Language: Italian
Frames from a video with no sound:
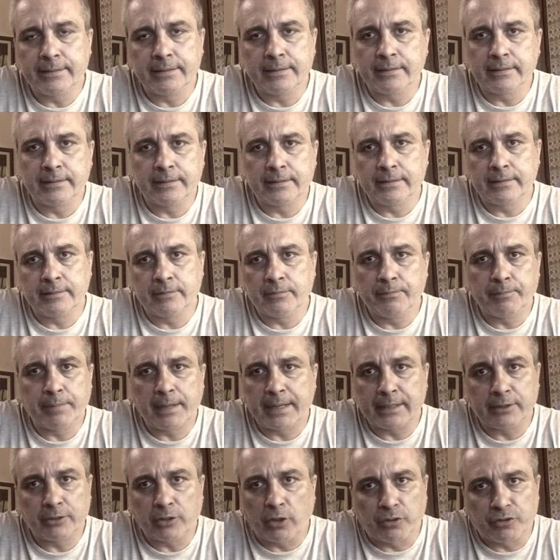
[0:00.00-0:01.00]
eh, un
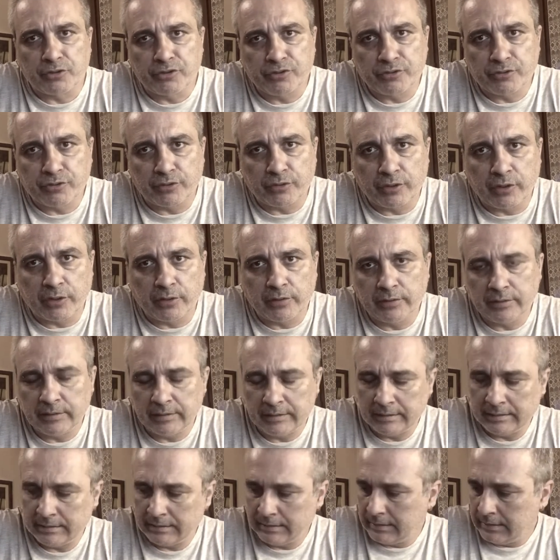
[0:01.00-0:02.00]
paradosso, no?
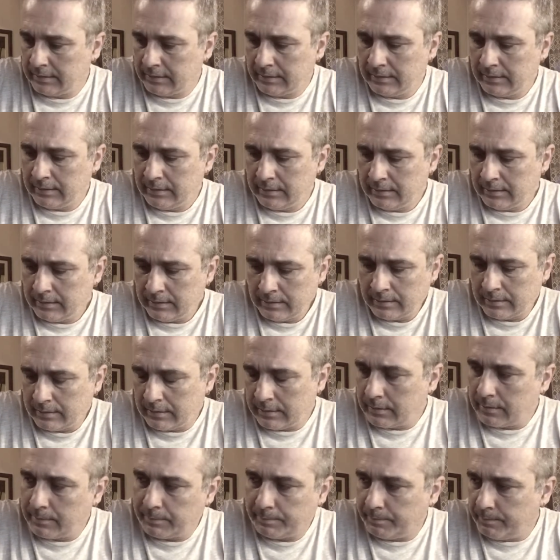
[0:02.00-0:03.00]

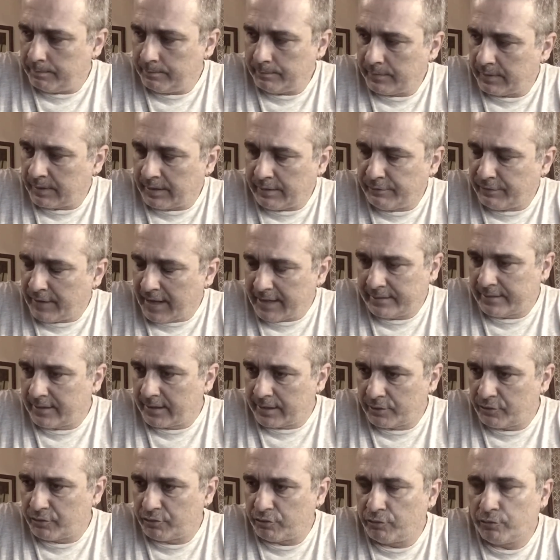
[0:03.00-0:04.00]
Eh,
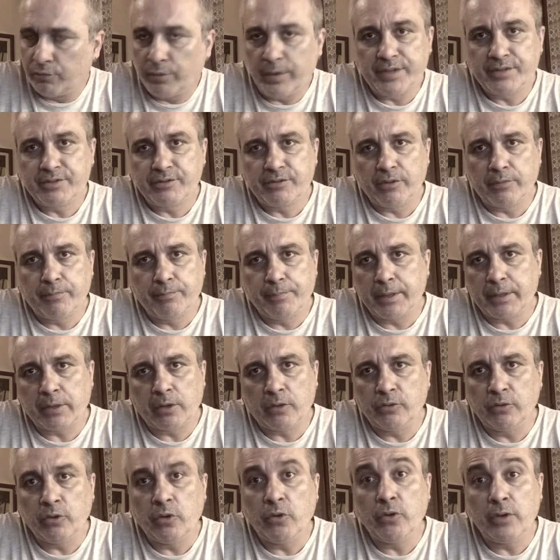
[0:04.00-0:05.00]
riflettere su questo,
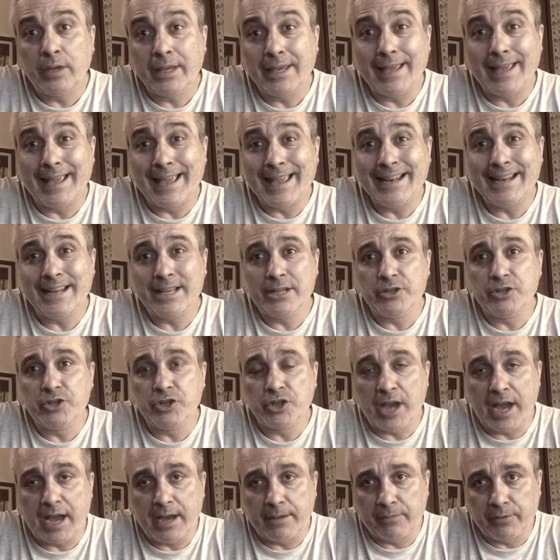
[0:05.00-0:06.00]
però noi
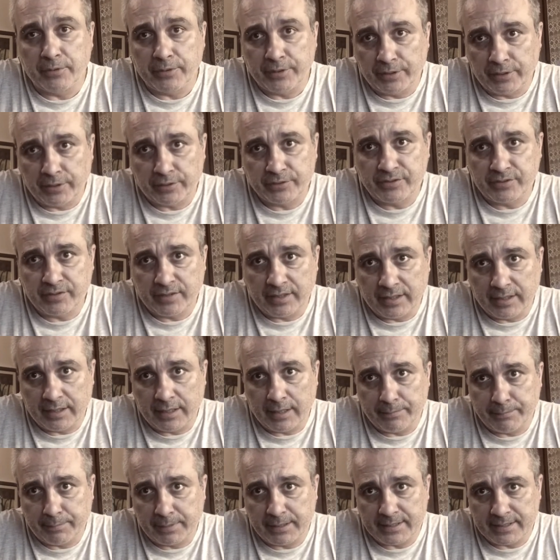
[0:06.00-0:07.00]
eleggiamo i nostri
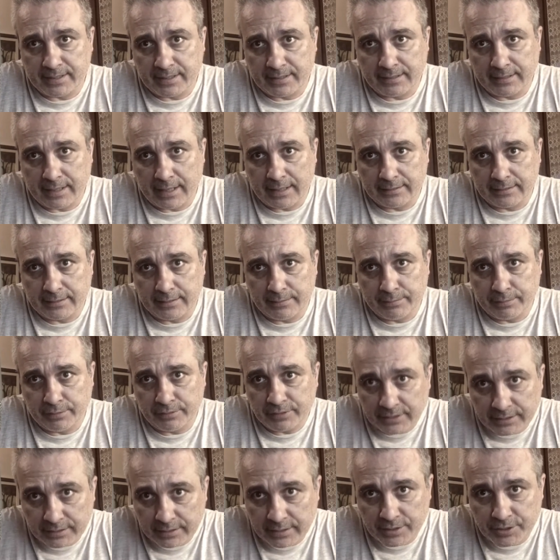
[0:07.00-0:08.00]
rappresentanti
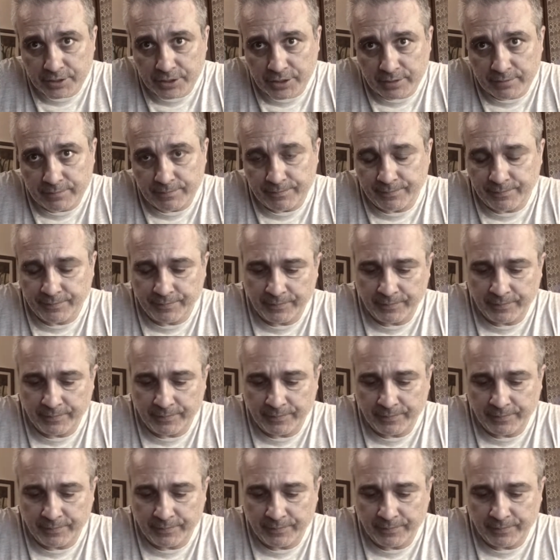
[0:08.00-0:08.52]
politici